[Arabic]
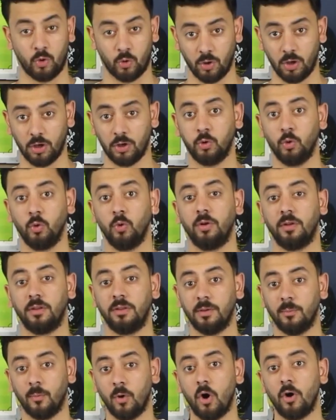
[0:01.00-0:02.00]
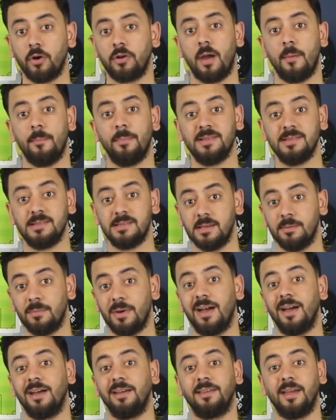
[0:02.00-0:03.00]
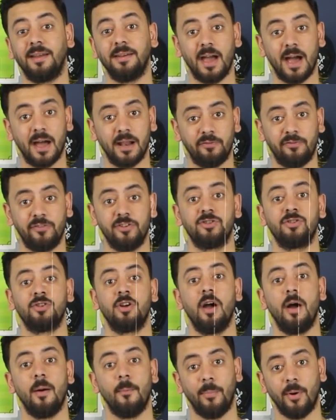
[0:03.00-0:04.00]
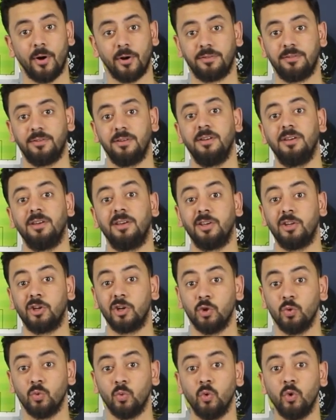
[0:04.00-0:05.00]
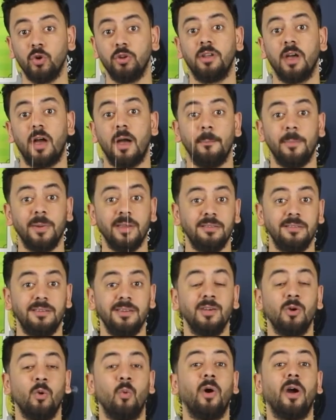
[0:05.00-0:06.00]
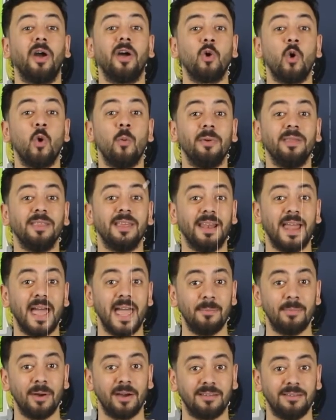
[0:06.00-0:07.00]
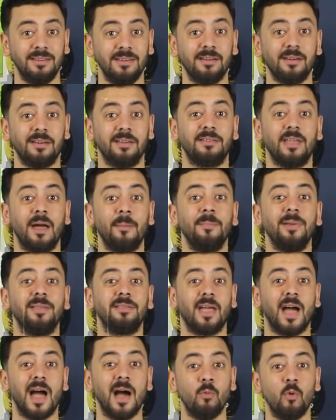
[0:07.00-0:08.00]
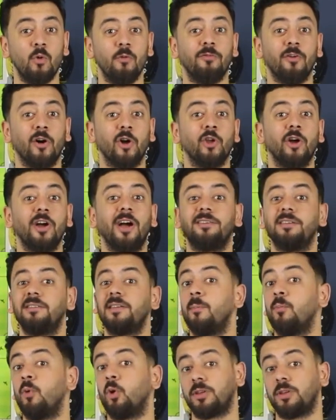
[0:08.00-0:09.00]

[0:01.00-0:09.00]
رونالدو نيمار بنزيما داني الفيج بارتي جرينوود مندي وغيرهم من اللعيبه كتير تم اتهامهم في قضايا اعتداء